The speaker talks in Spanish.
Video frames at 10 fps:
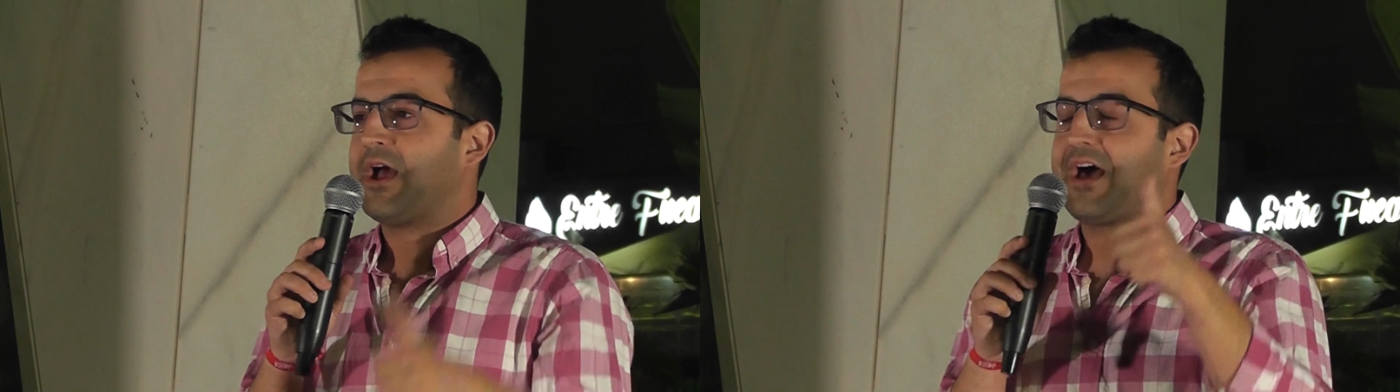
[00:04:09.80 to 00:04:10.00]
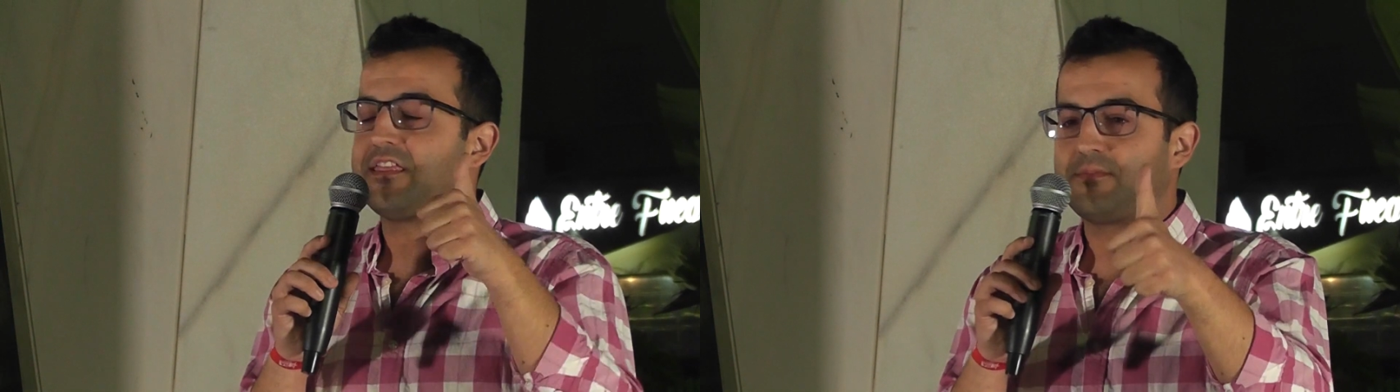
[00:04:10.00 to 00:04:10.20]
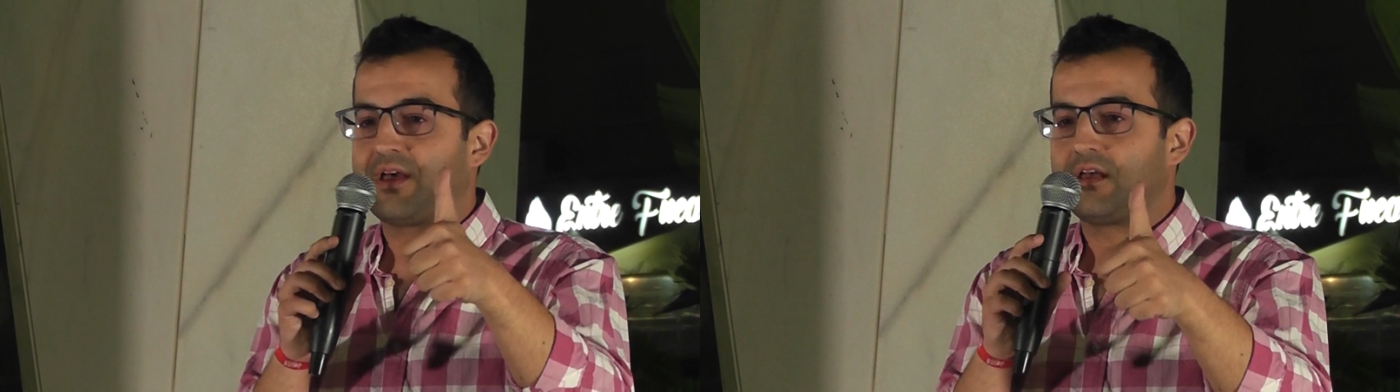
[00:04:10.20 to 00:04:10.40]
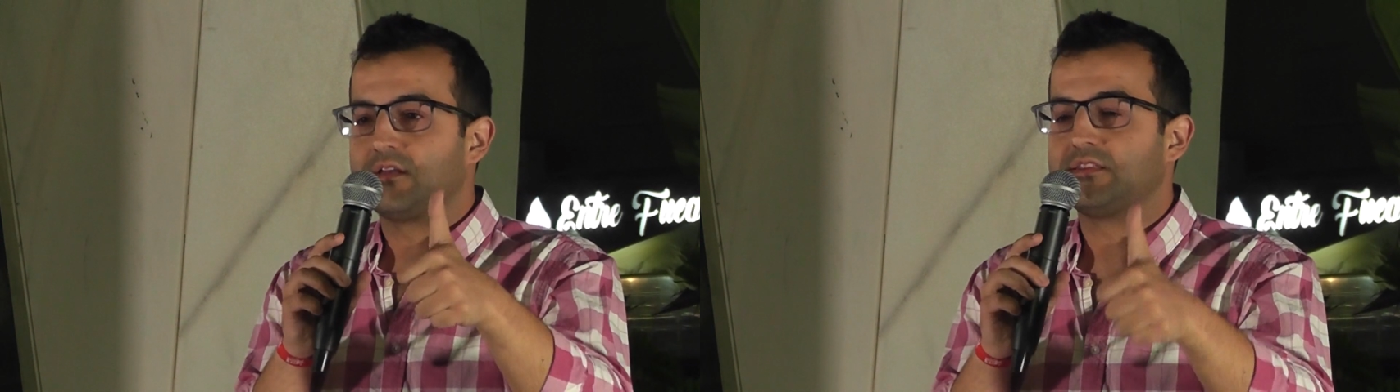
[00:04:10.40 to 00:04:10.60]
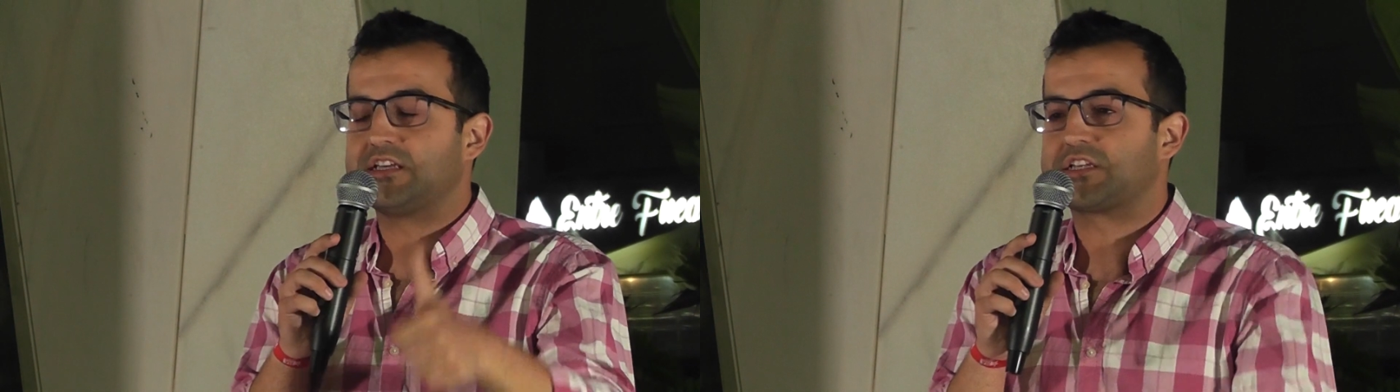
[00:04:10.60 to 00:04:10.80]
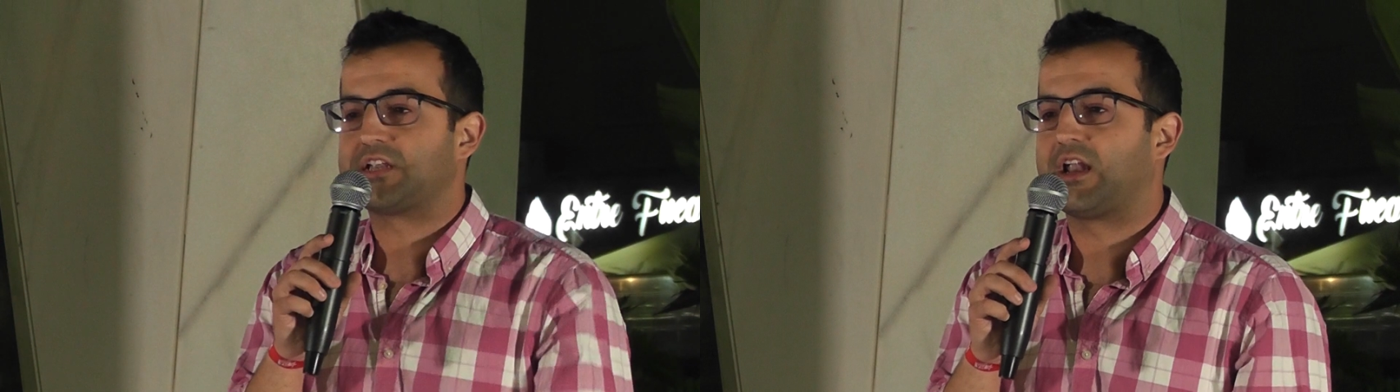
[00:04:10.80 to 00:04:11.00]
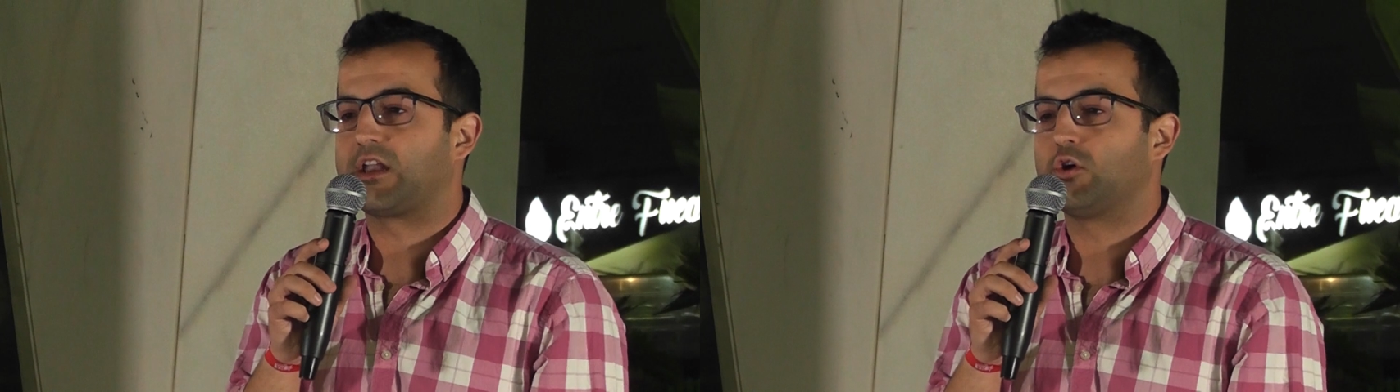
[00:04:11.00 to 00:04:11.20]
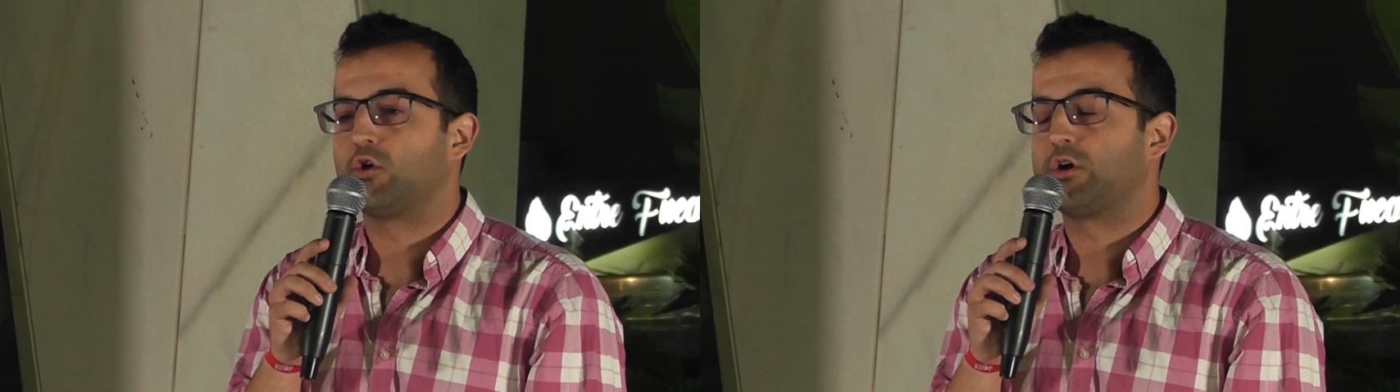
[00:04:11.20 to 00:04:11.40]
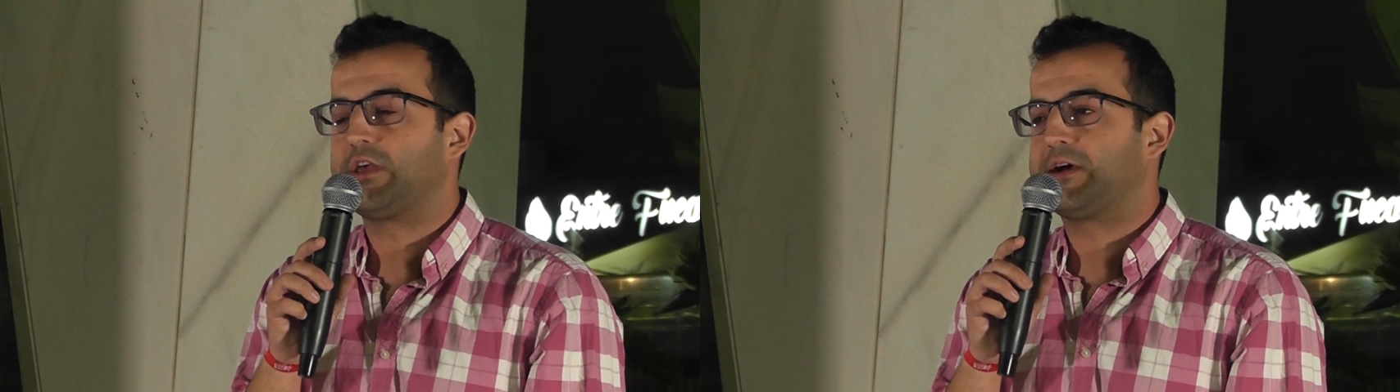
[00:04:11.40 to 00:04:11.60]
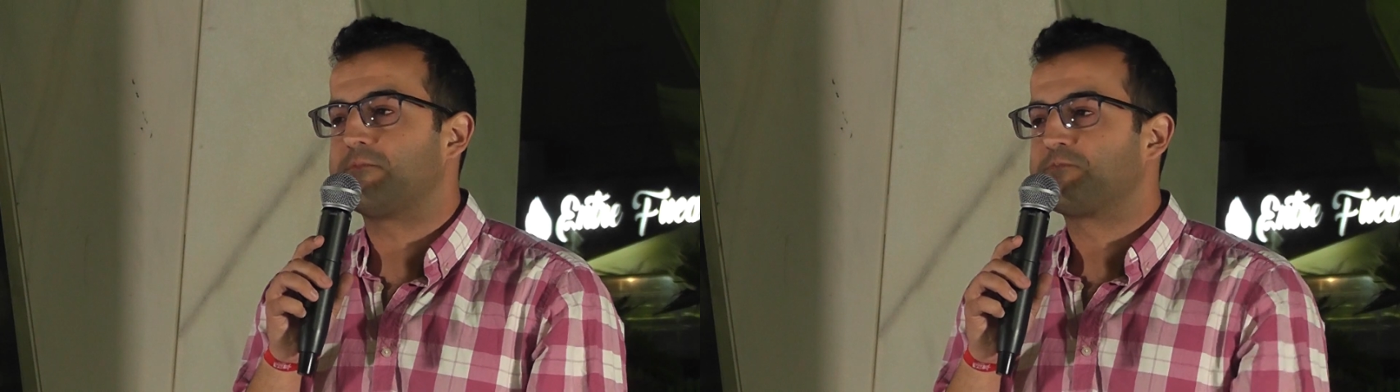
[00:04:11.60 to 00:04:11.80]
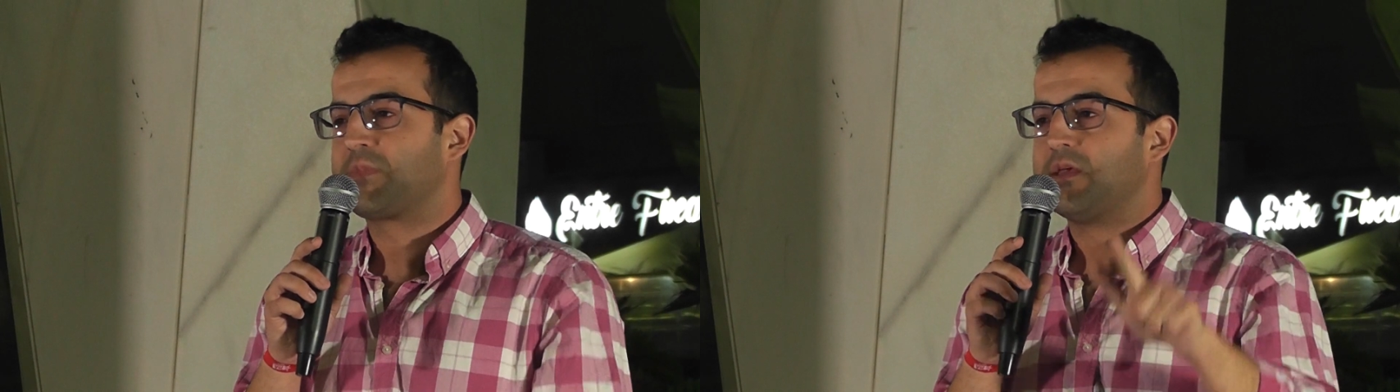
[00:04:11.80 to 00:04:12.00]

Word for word: Además de esa sala arqueológica,